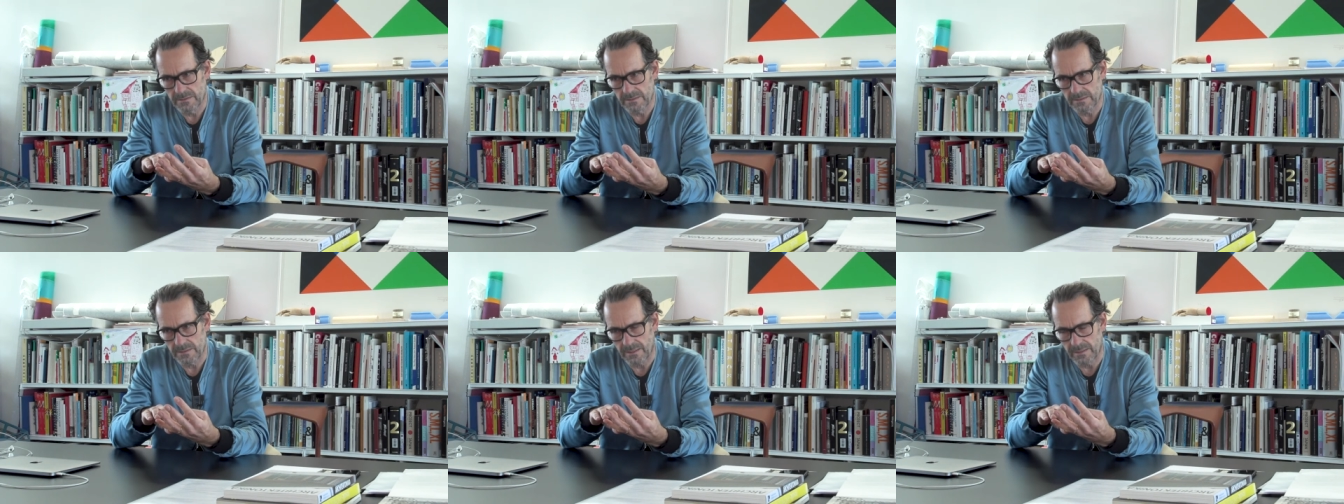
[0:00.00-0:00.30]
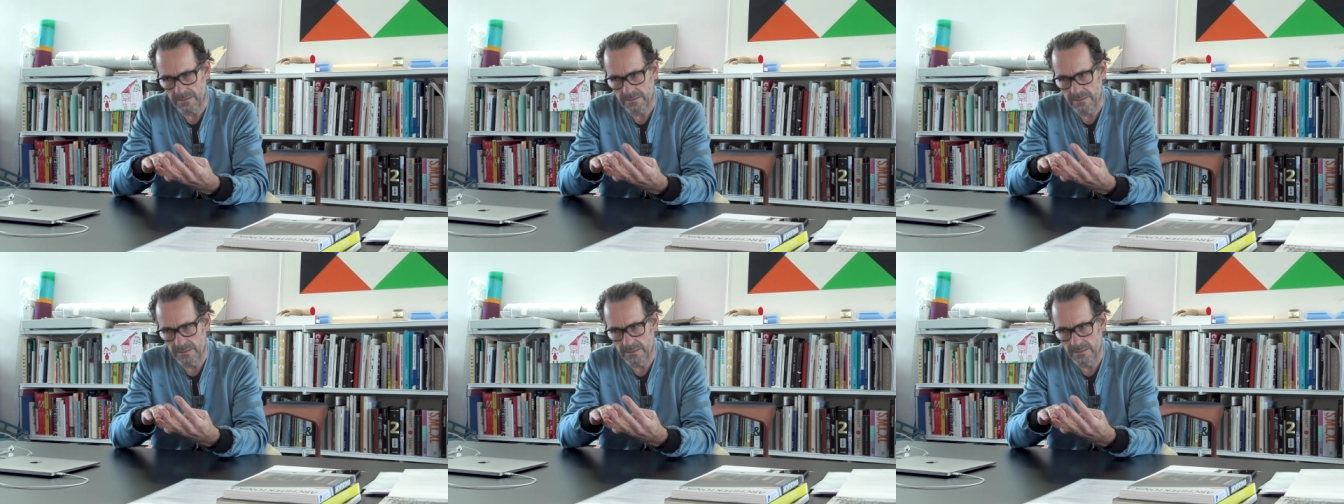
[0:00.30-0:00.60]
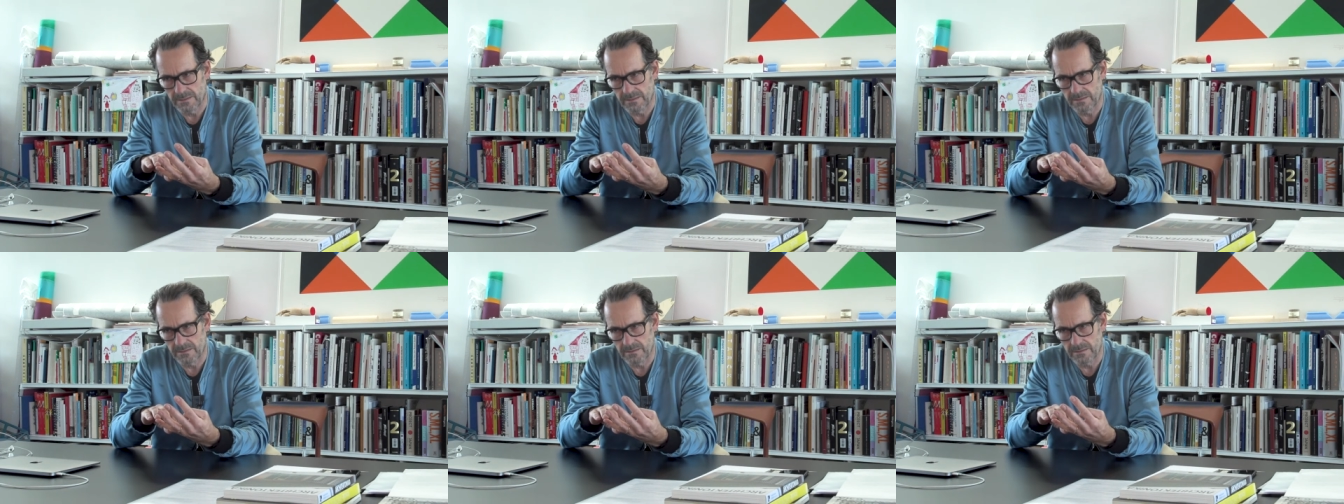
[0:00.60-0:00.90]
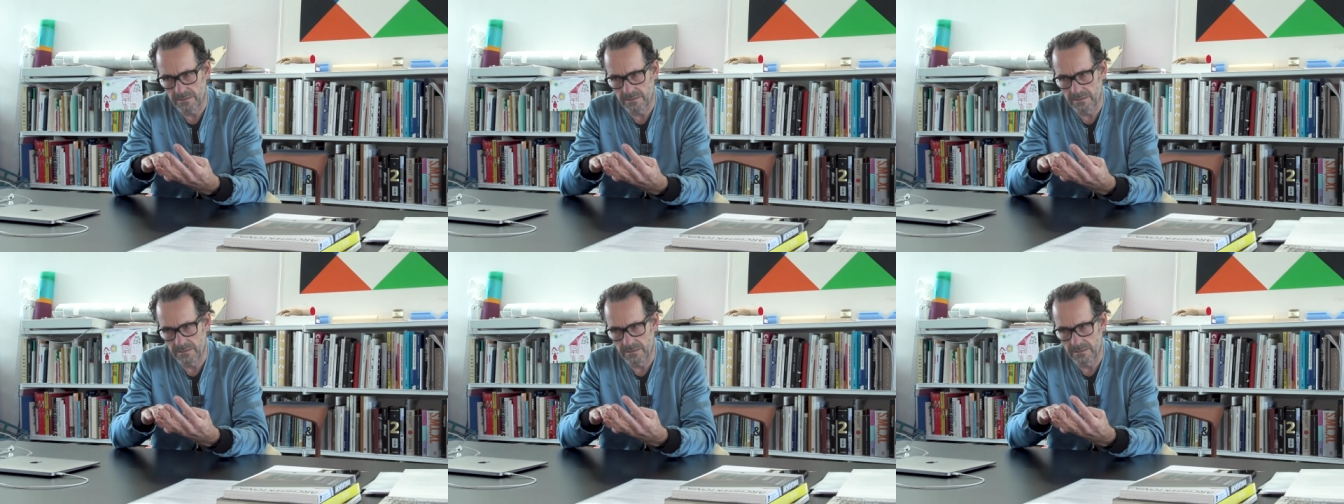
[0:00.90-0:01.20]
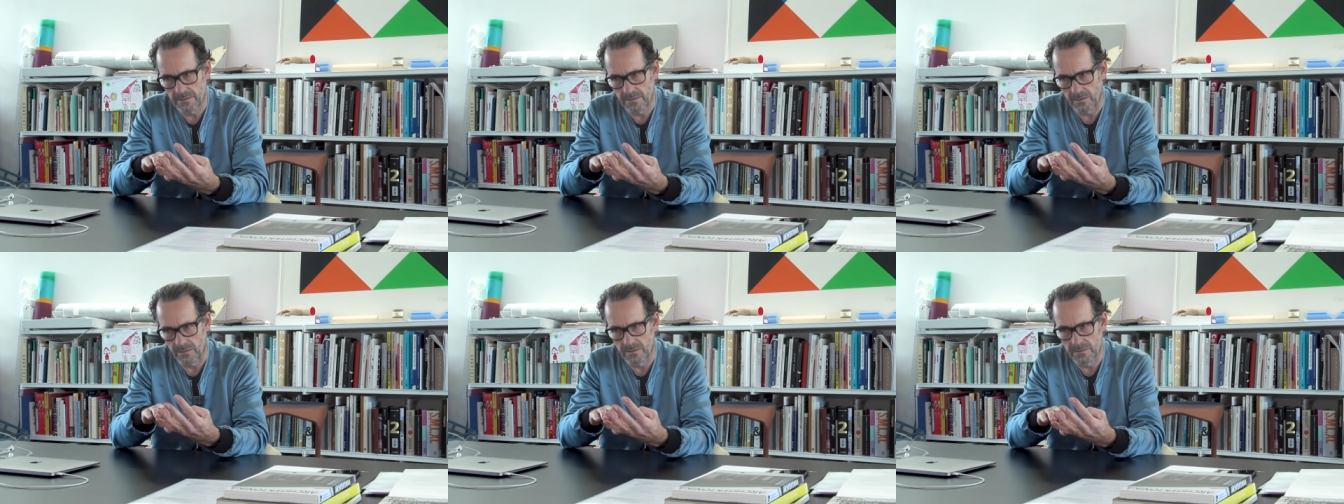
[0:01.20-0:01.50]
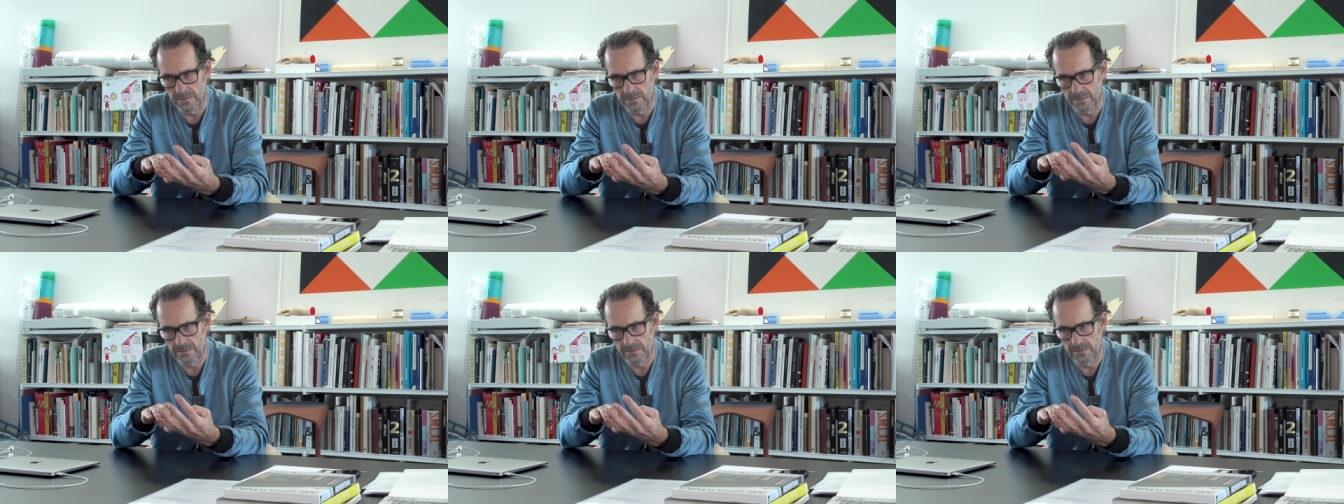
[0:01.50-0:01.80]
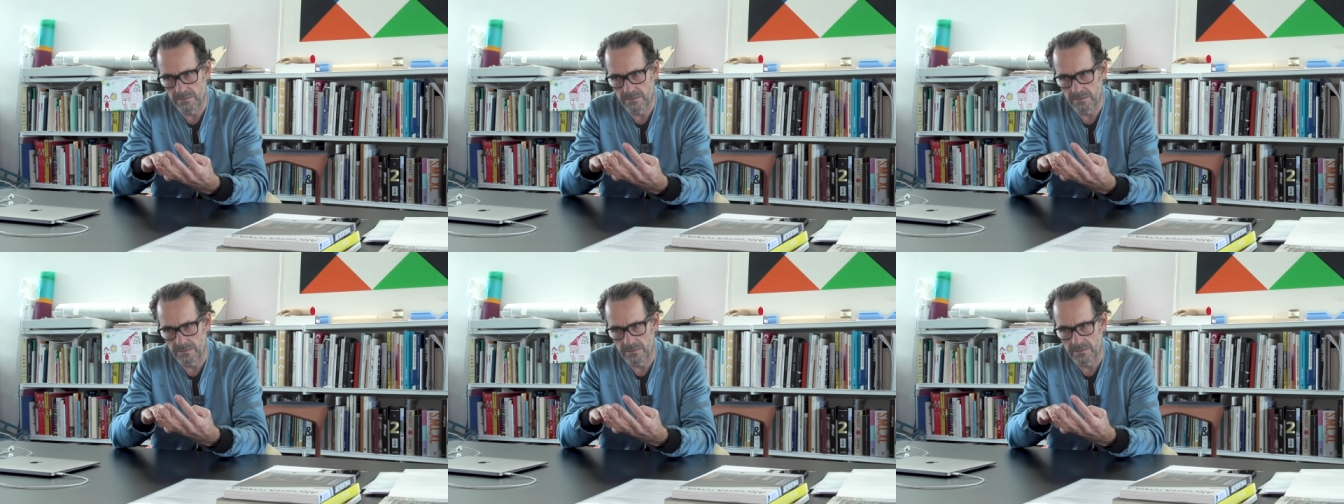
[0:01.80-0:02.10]
hat sich die Rolle
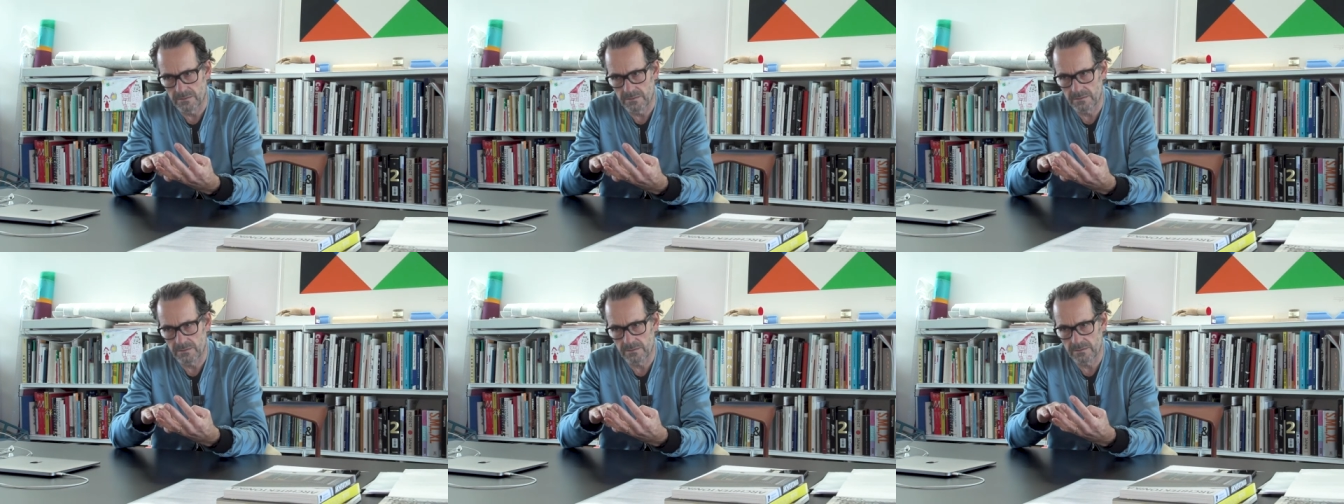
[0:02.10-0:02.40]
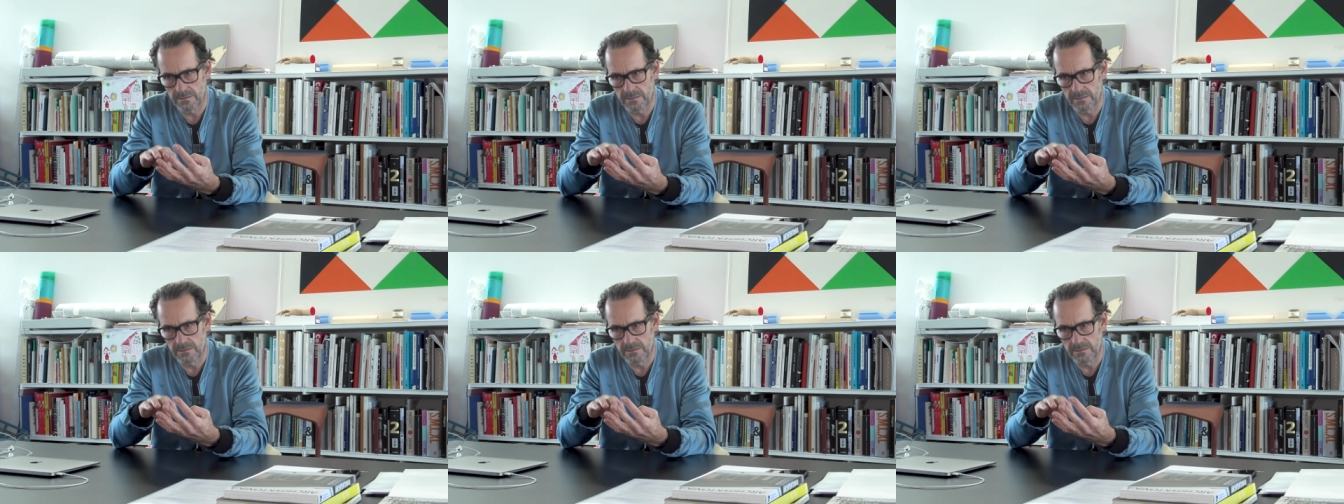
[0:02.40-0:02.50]
des